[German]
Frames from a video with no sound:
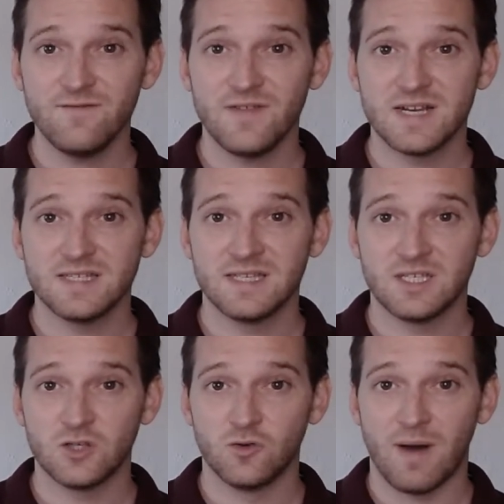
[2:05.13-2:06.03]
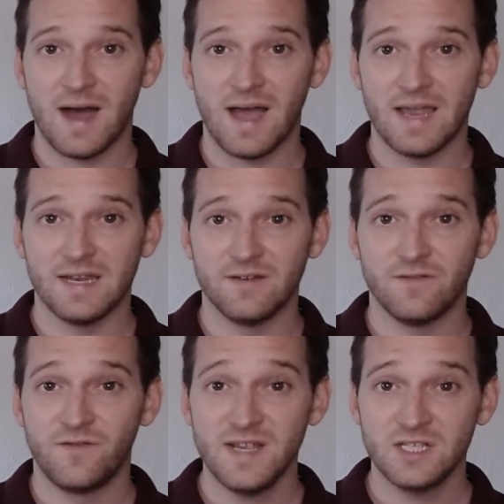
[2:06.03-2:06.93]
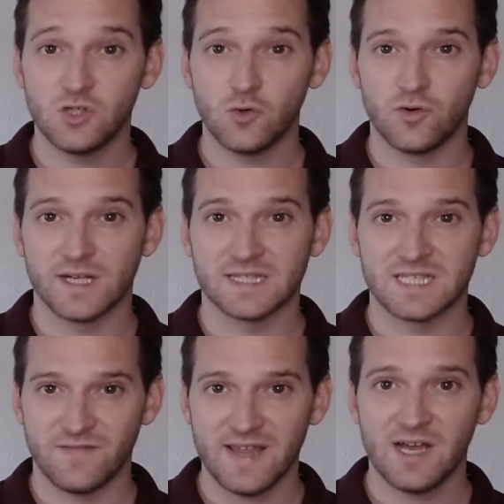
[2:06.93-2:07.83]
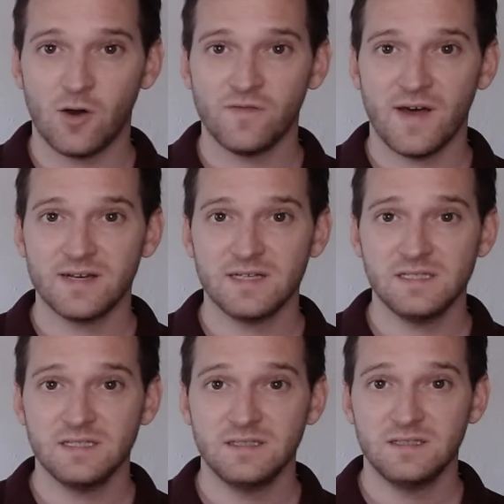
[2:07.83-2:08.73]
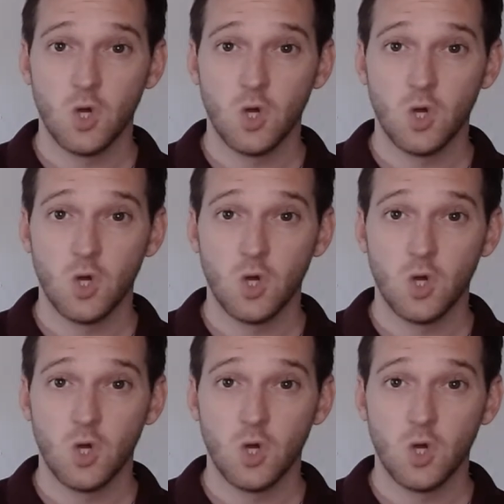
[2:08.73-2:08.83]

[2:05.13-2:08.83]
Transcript: wenn es sich um einen Fix- oder Zweckkauf handelt,